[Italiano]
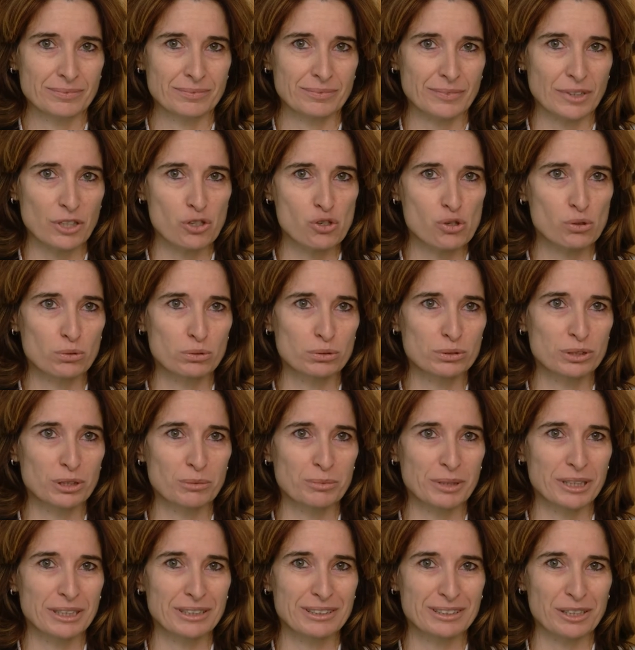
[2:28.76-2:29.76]

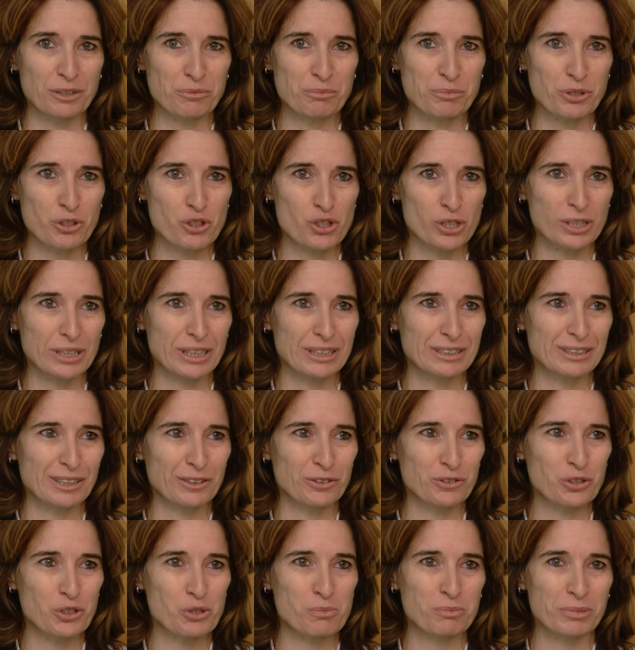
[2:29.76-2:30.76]
Assolutamente, in bicicletta
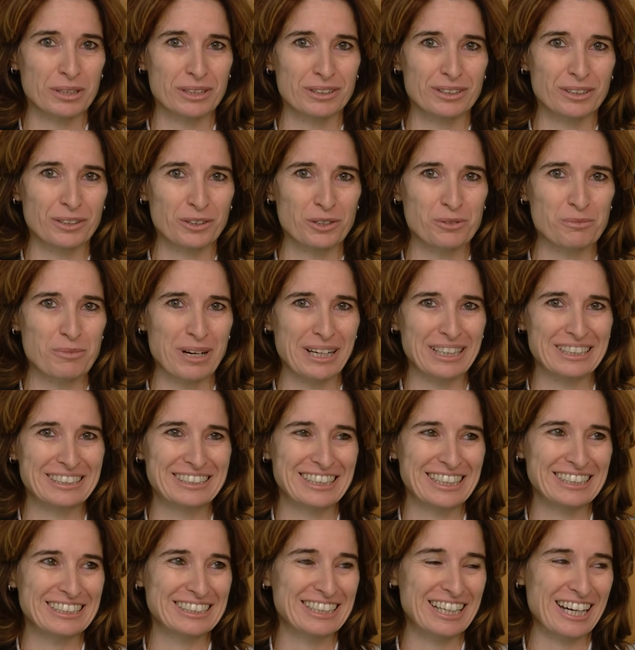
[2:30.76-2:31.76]
non smetterò mai
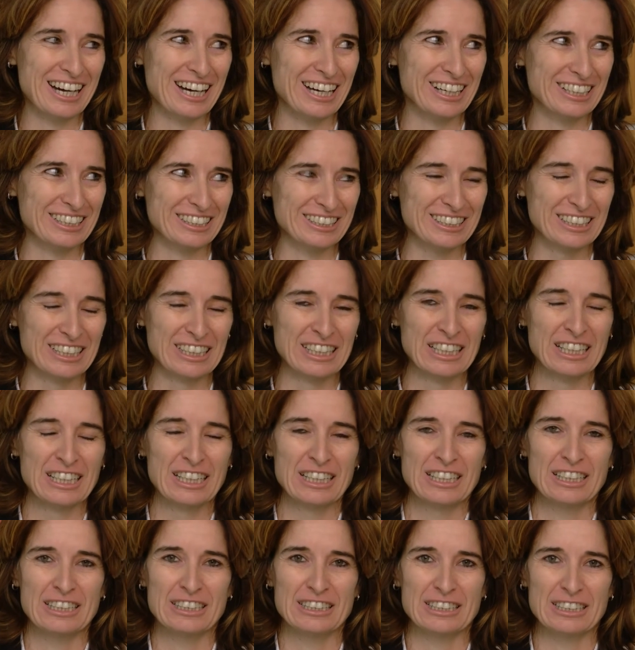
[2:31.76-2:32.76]
di andare.
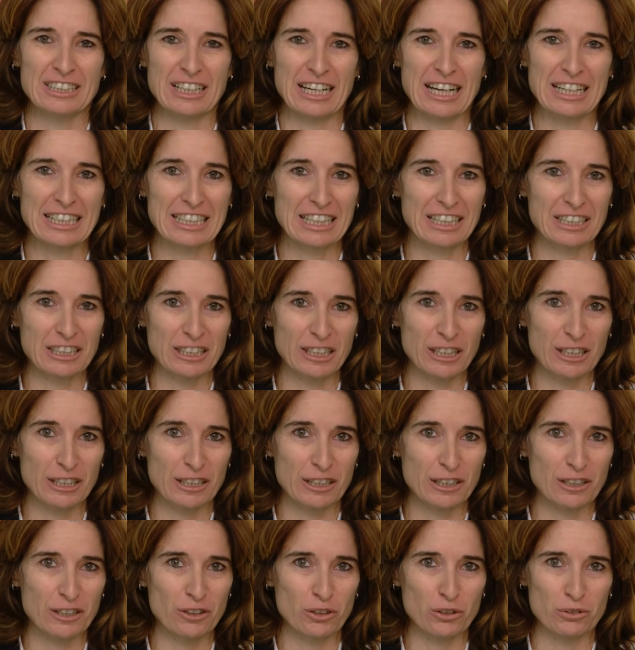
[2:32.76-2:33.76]
Eh, anche
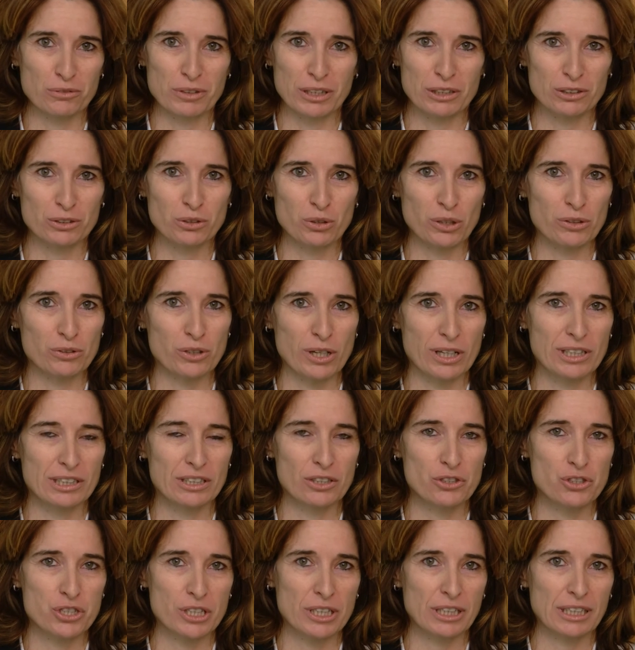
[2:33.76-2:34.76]
ieri ho fatto
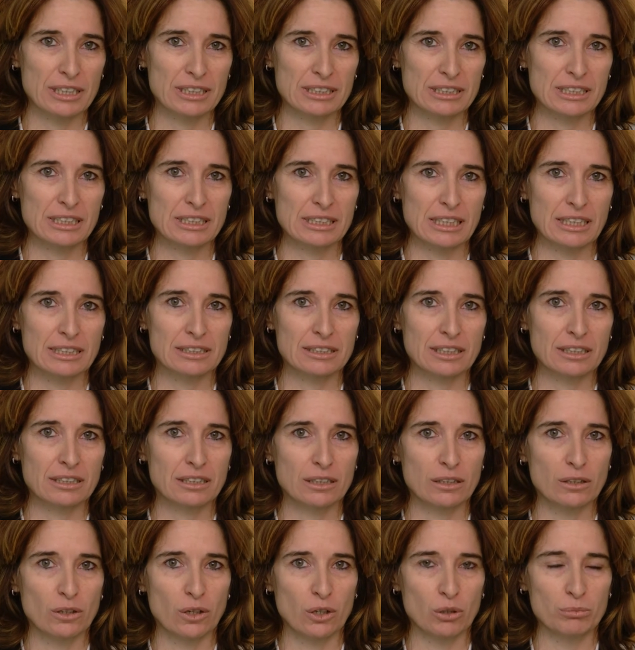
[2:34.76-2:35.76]
all'incirca 60
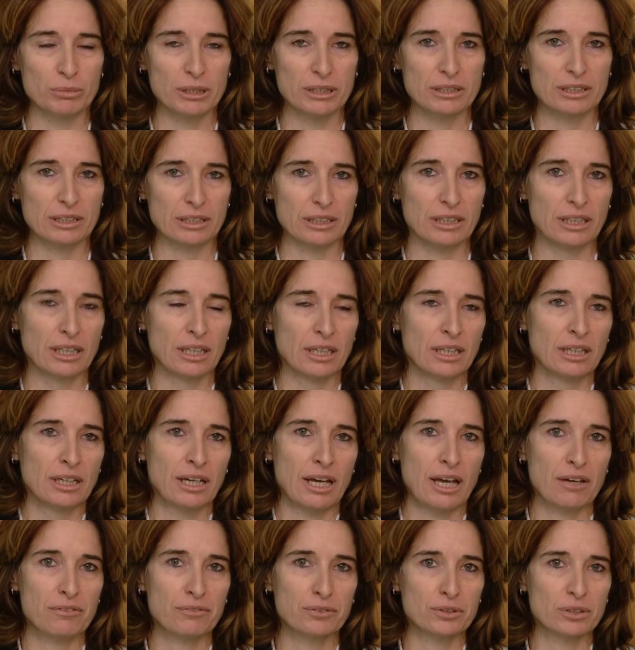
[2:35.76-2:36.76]
km.
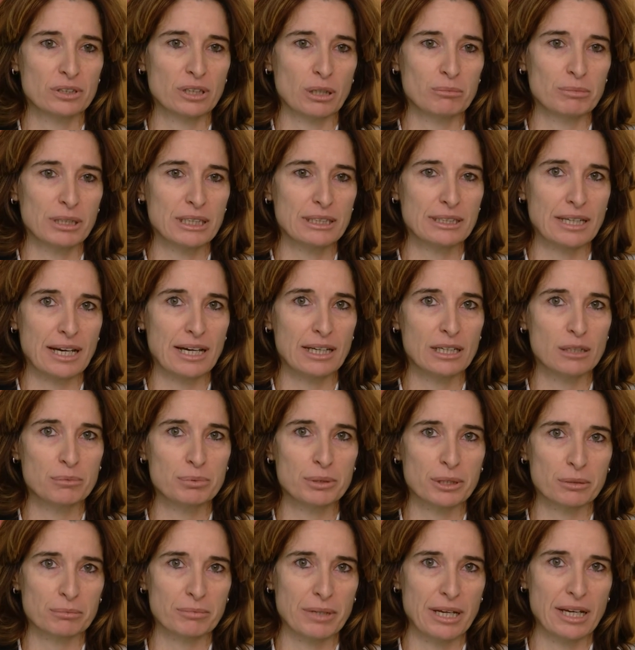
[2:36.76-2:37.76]
È fondamentale
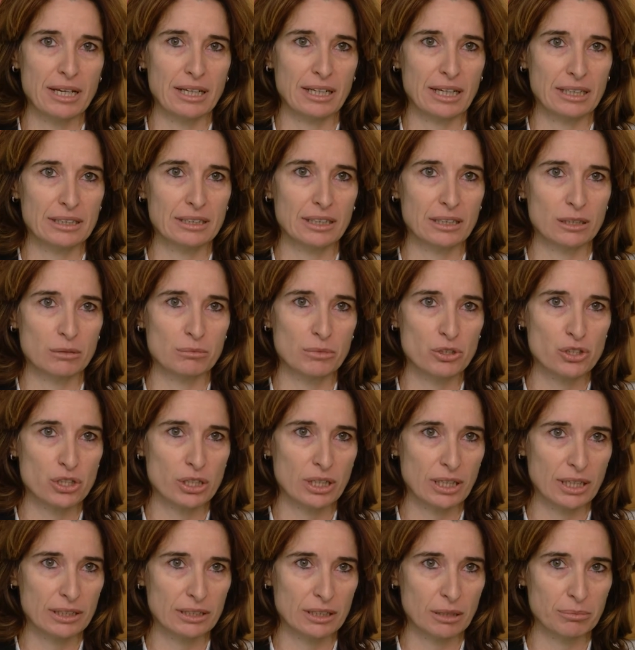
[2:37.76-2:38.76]
per me andare in
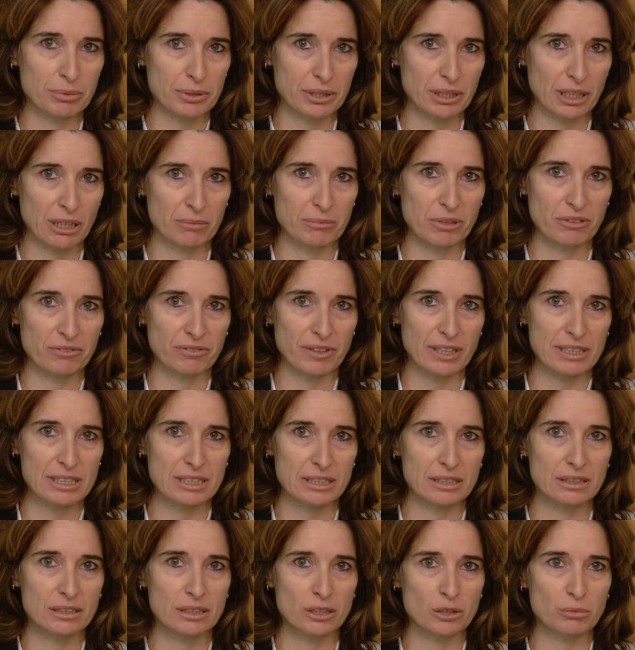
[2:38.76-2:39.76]
bicicletta perché mi fa
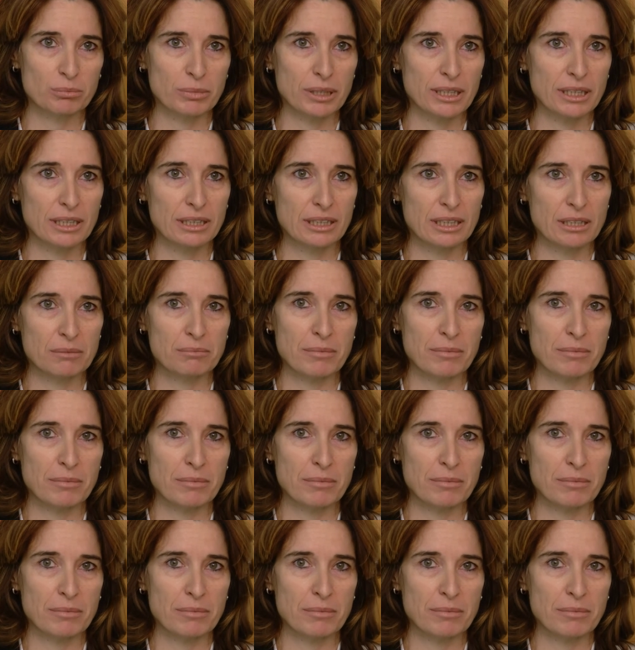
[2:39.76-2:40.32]
sentire bene,